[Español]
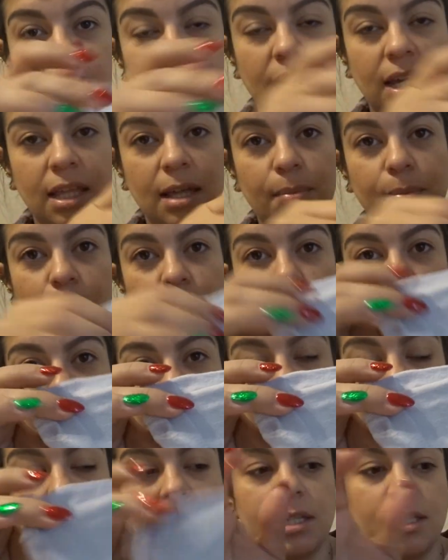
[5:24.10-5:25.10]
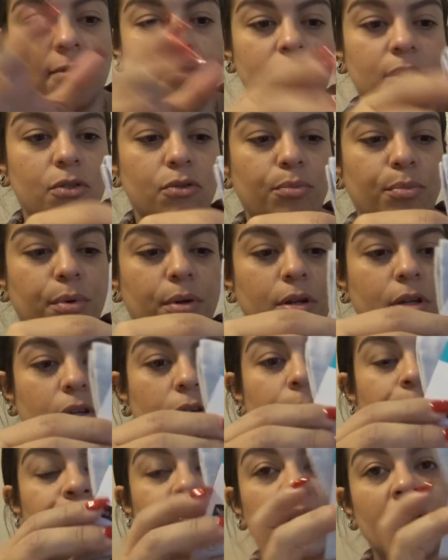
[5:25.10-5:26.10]
queda por fuera y se ve super
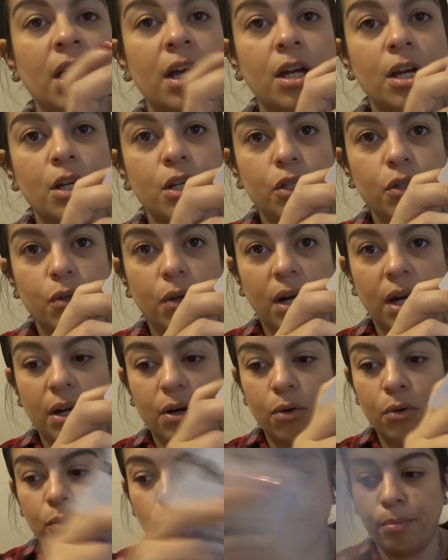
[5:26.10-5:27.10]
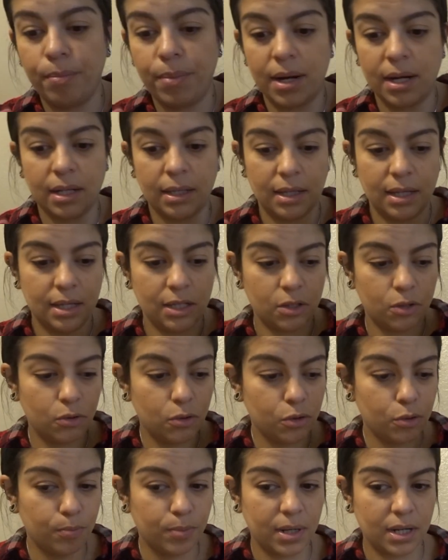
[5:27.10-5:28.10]
cute so agarró un par de
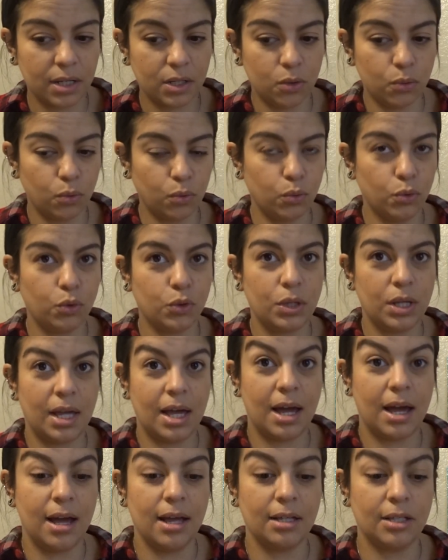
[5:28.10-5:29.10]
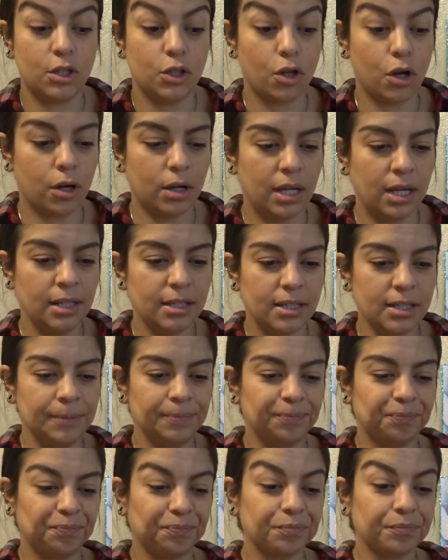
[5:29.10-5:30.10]
estos para sus ah, stockings
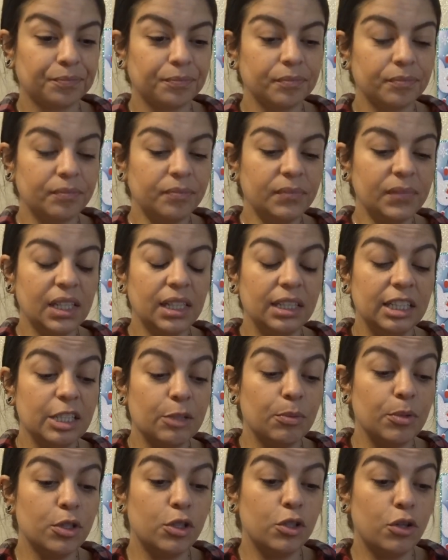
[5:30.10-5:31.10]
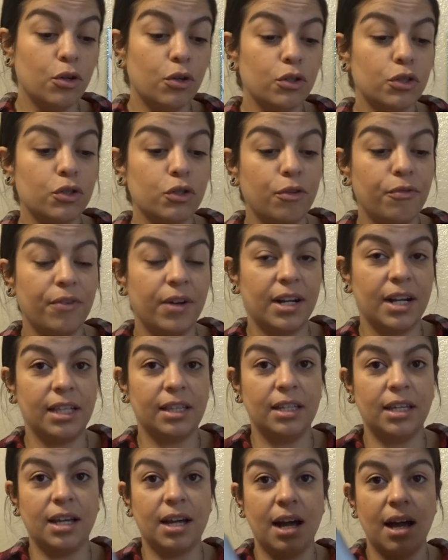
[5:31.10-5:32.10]
después yo soy
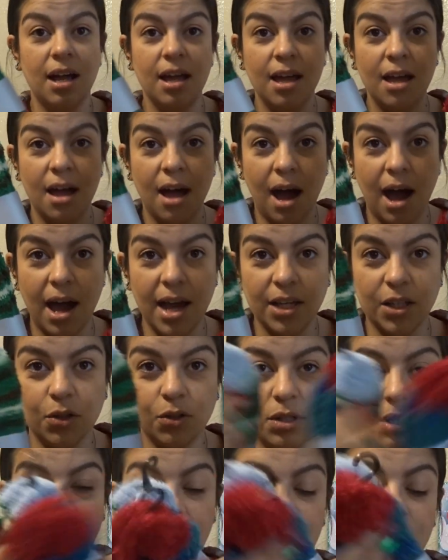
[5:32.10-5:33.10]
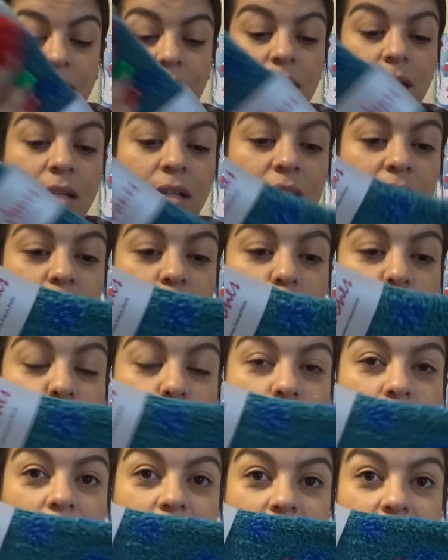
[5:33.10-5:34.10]
fanática a estos calcetines
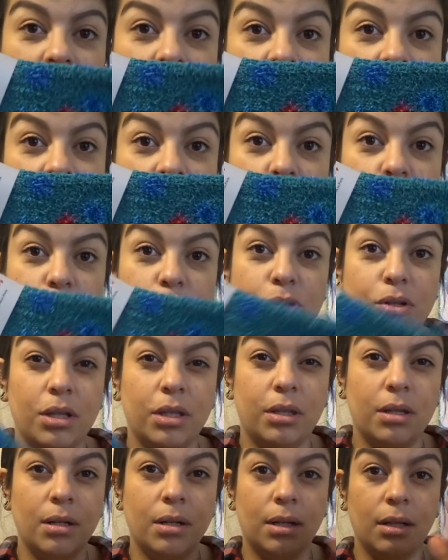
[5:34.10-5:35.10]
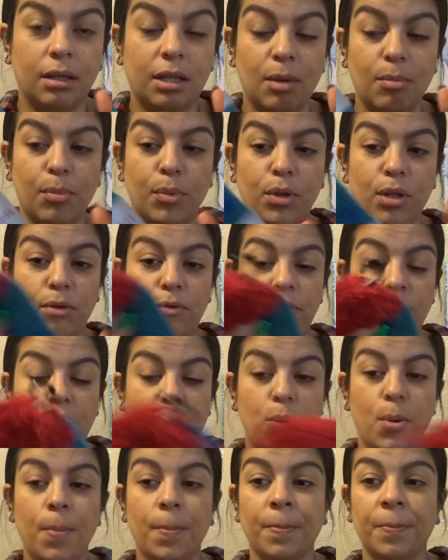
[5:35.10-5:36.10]
como calentitos ahorita en el tiempo de
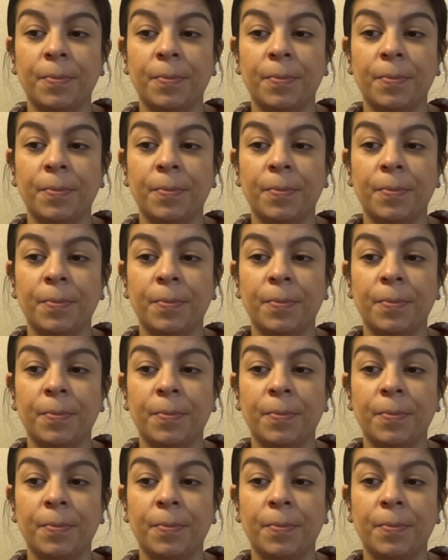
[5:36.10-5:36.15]
frío